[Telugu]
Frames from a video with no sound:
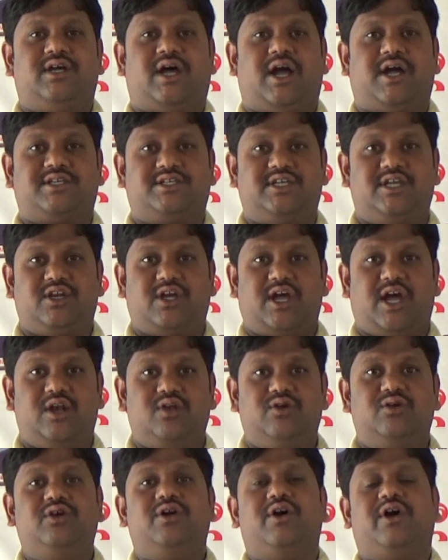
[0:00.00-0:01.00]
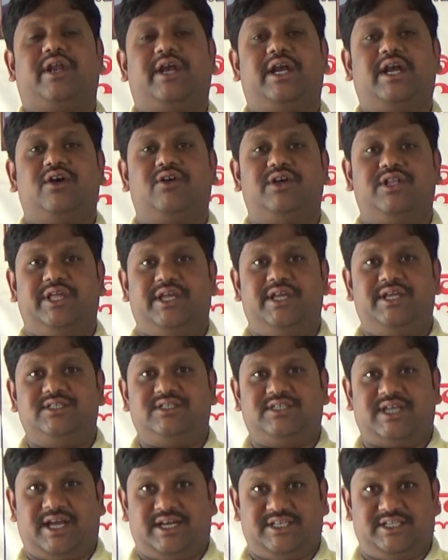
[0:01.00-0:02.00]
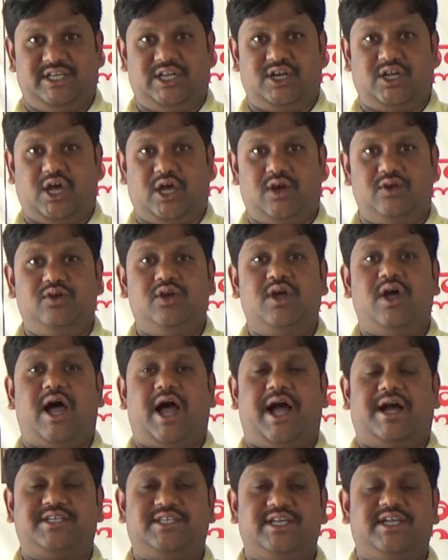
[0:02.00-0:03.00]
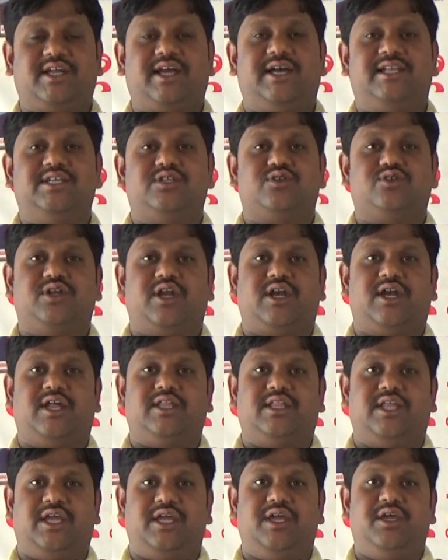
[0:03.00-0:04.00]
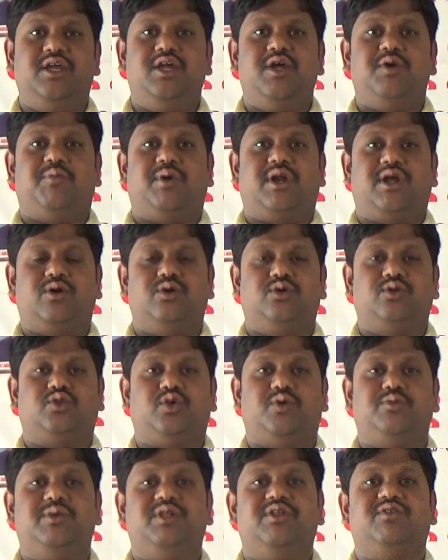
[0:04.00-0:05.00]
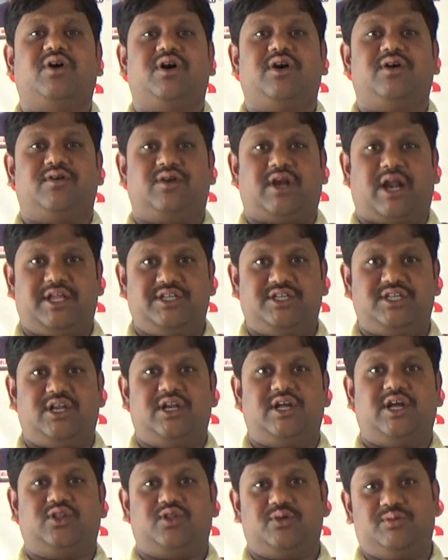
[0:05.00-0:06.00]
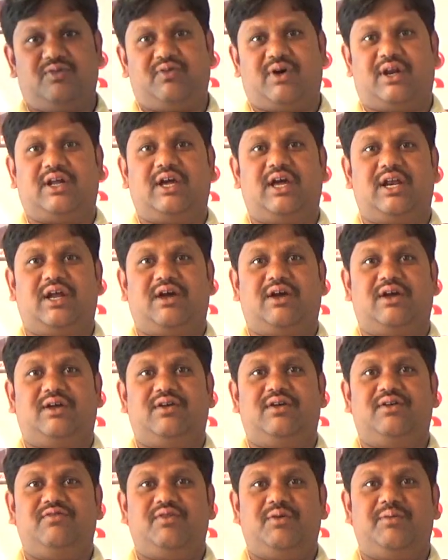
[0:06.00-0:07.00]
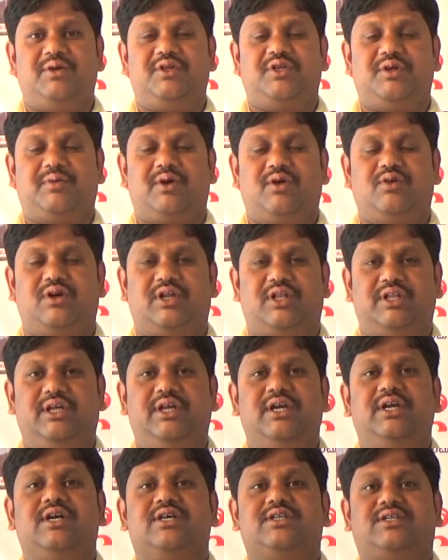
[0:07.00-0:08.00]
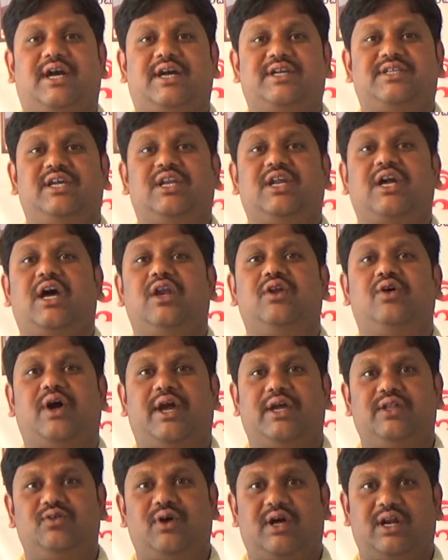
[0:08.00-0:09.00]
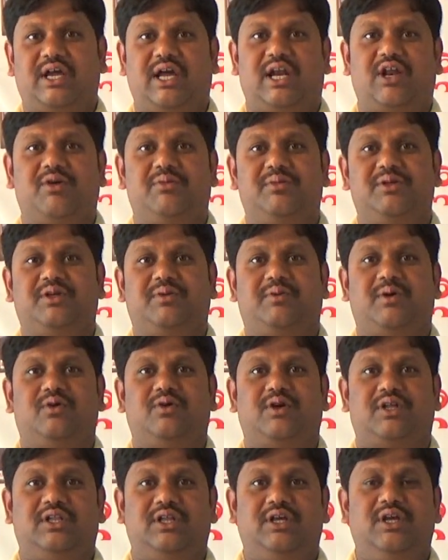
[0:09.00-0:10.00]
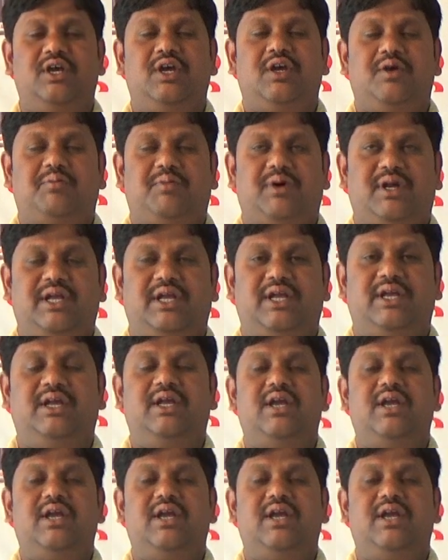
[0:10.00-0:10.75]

అక్షేరికాలు రెండవది సహసేరికాలు అక్షేరికాలు తీసుకున్నట్లయితే మనకు తొమ్మిది రాజ్యాలుగా తొమ్మిది వర్గాలుగా విభజించబడి ఉంటుంది సహసేరికాలు ఐదు వర్గాలుగా విభజించబడి ఉంటుంది మరి